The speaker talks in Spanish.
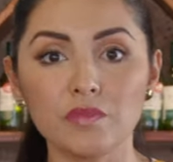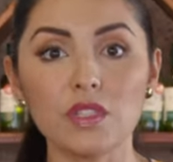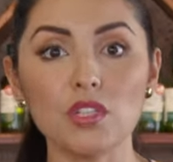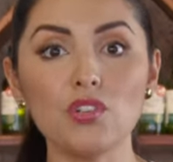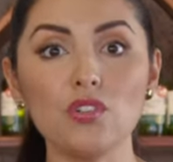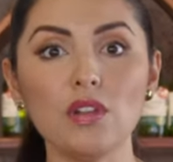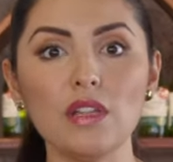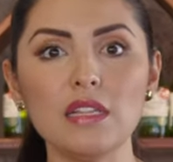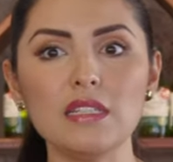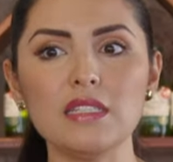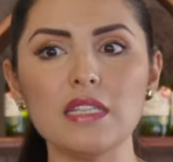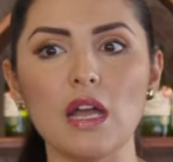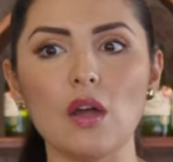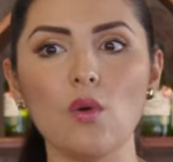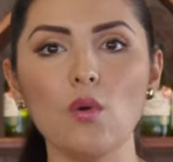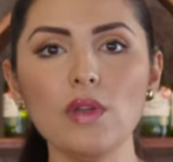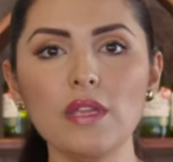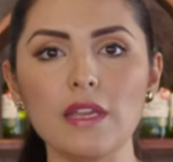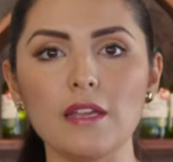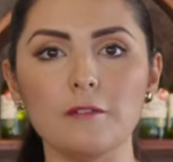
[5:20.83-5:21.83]
yo le decía,
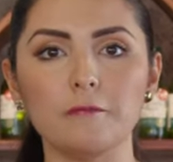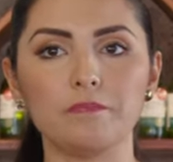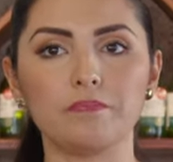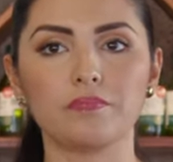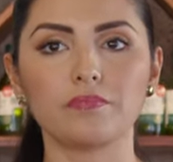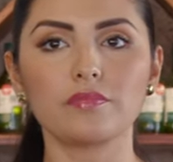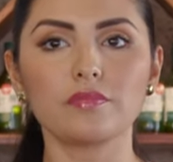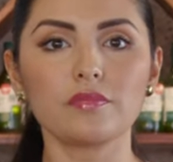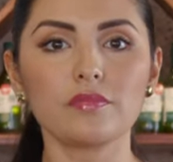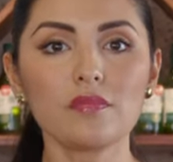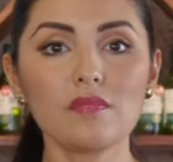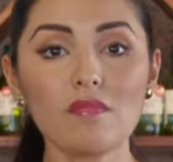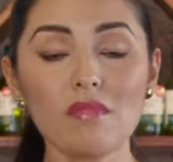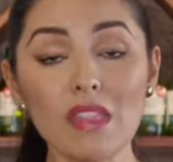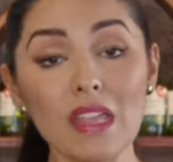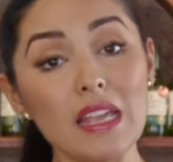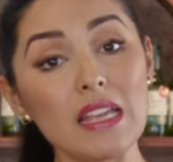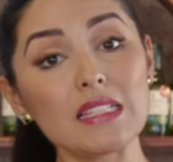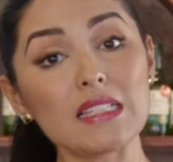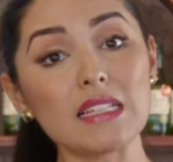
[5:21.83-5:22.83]
oye,
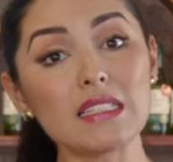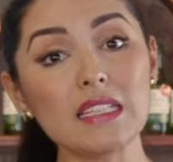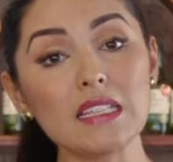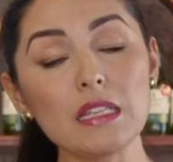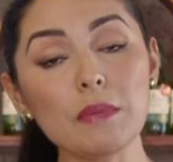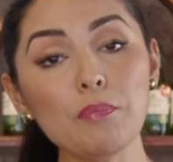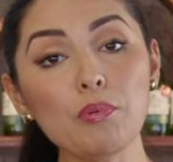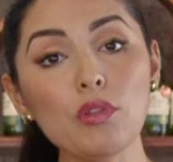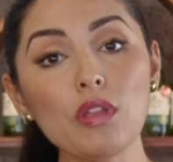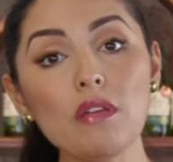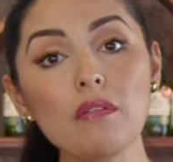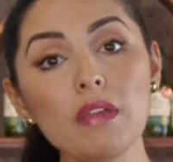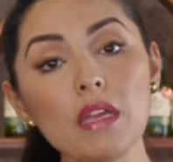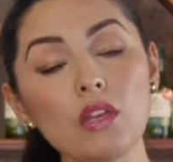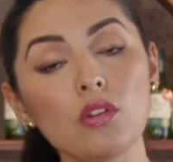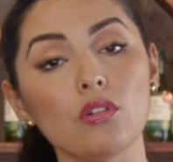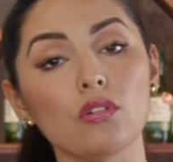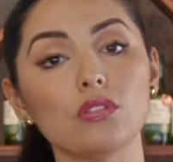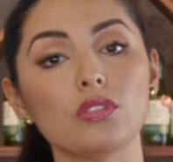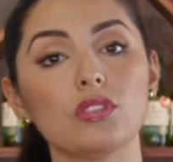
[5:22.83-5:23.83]
es que este tipo de
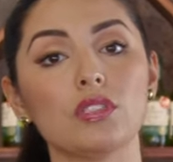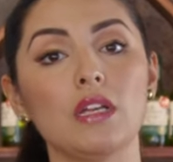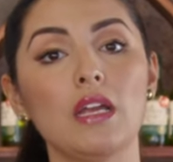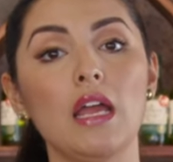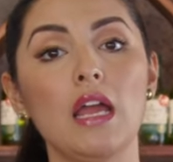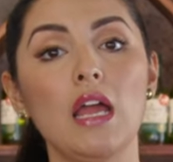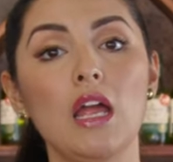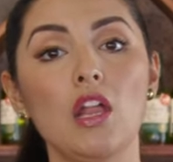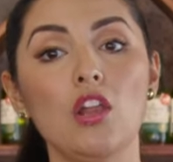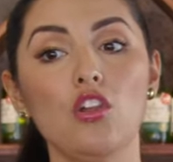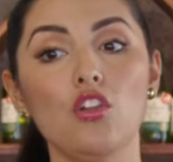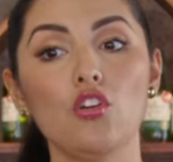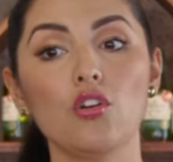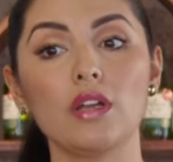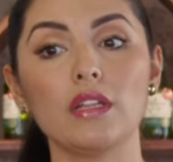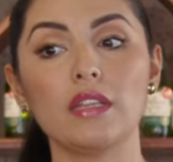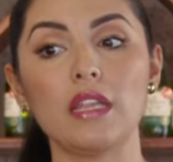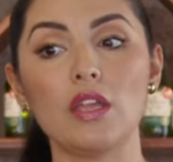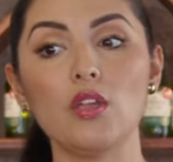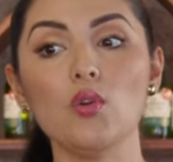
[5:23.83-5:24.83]
vinos lo
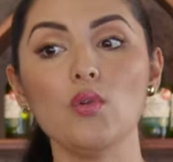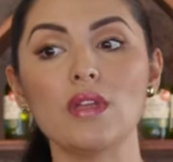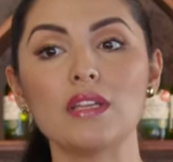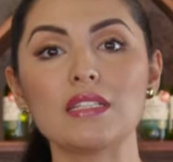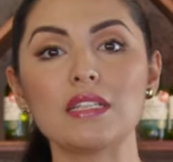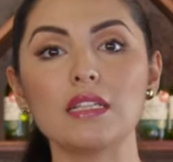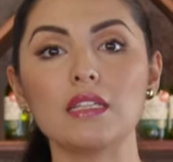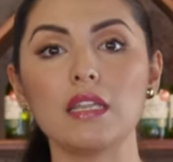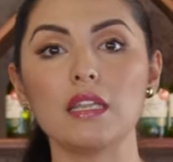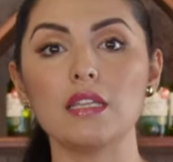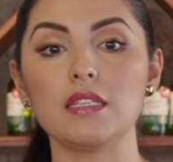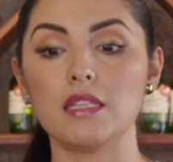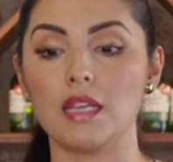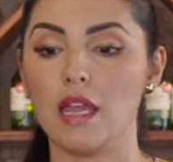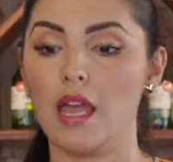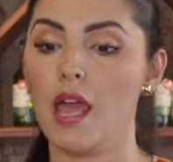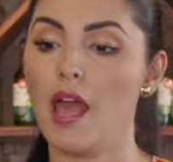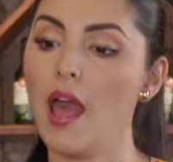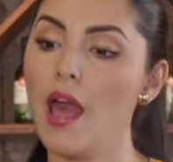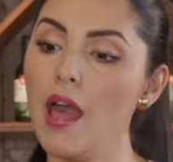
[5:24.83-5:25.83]
que te ayuda es que te dice,
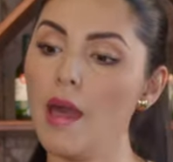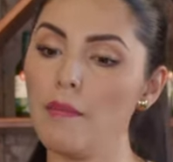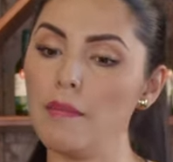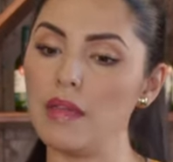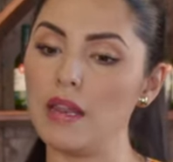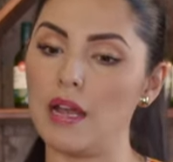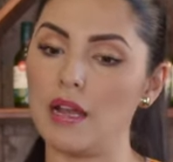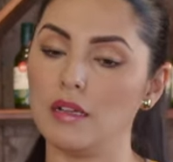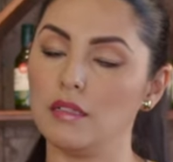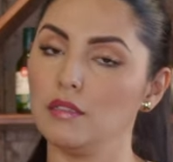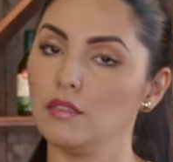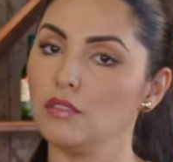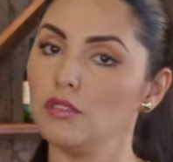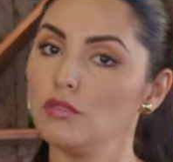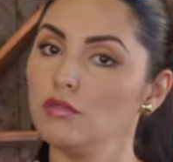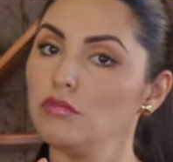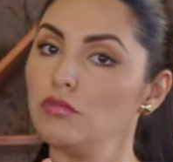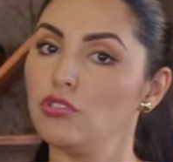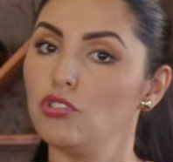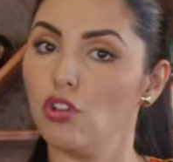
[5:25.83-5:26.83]
ah, mira,
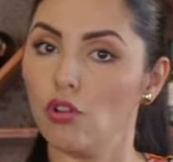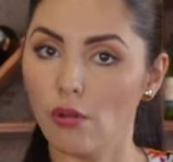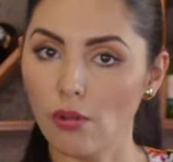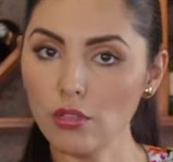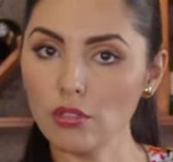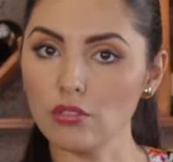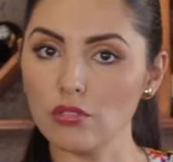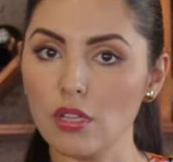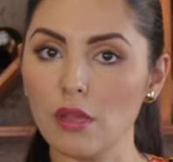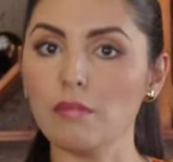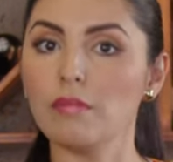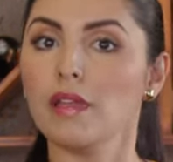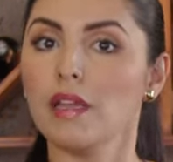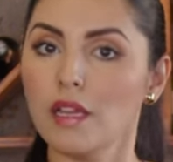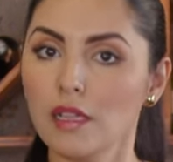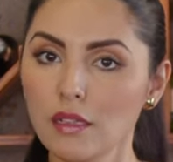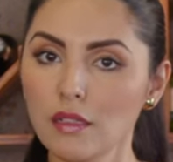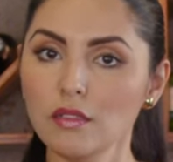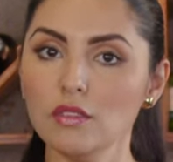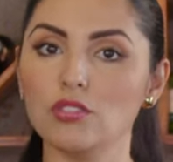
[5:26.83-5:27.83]
yo
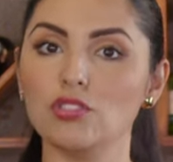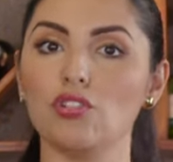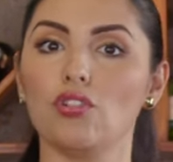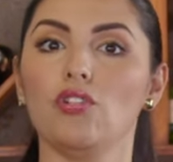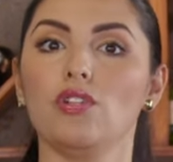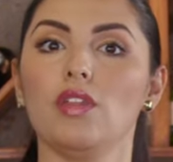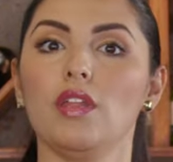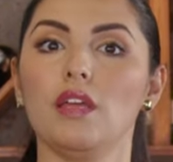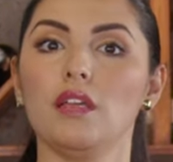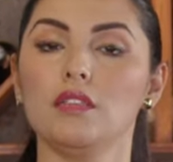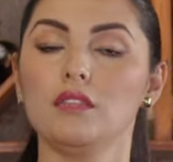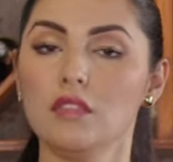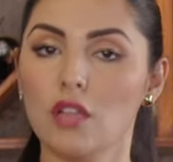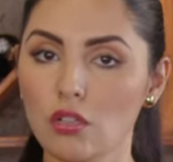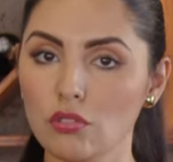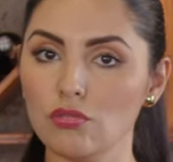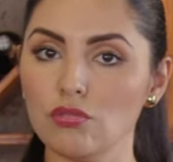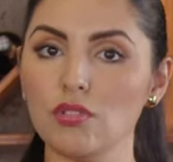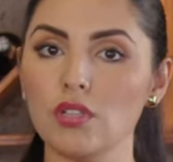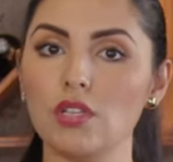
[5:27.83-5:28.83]
también soy de
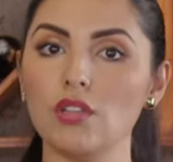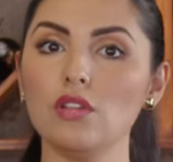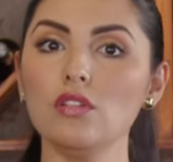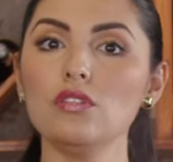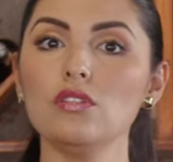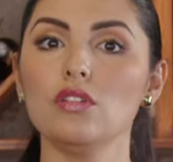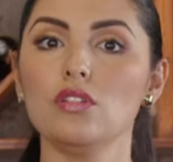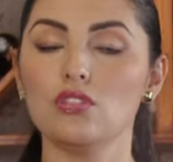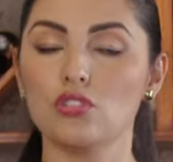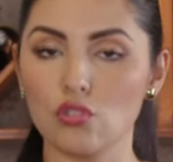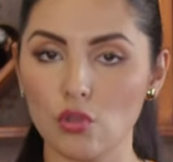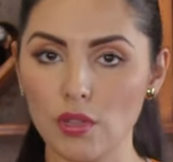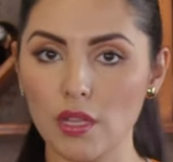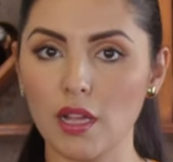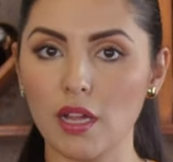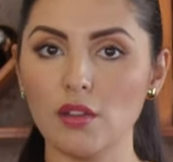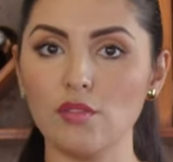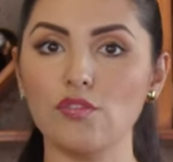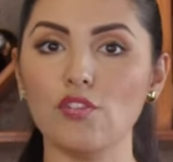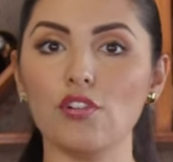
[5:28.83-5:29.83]
Estados Unidos, soy de
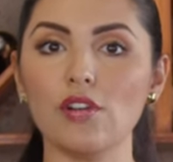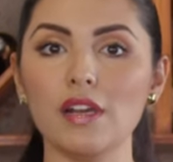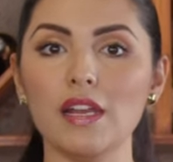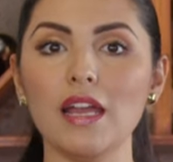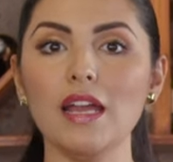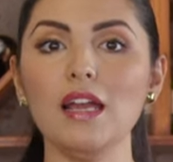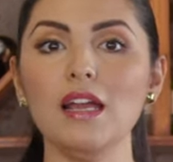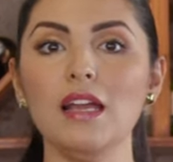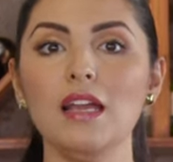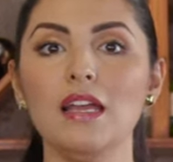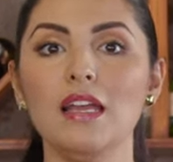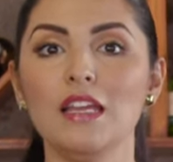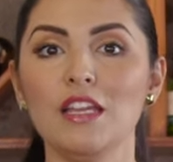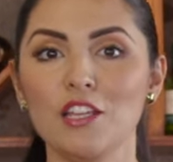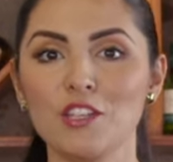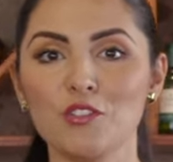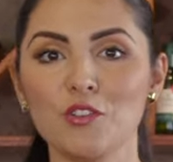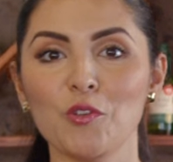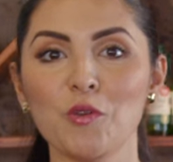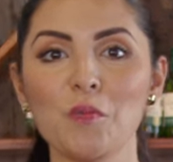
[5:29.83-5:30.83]
California
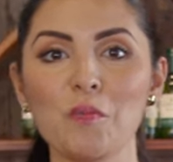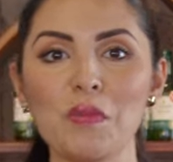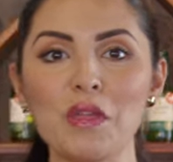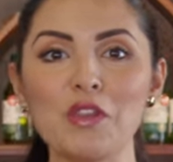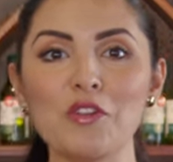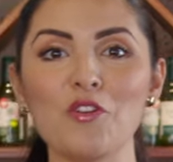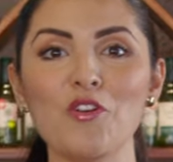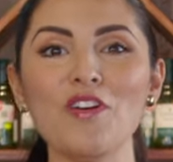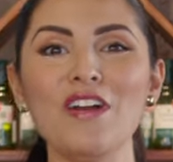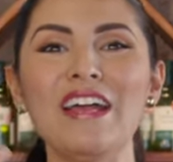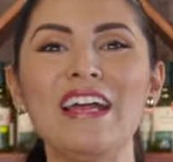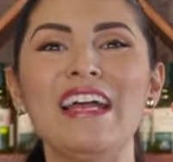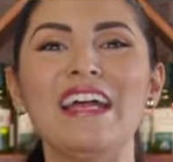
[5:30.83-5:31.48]
y soy un vino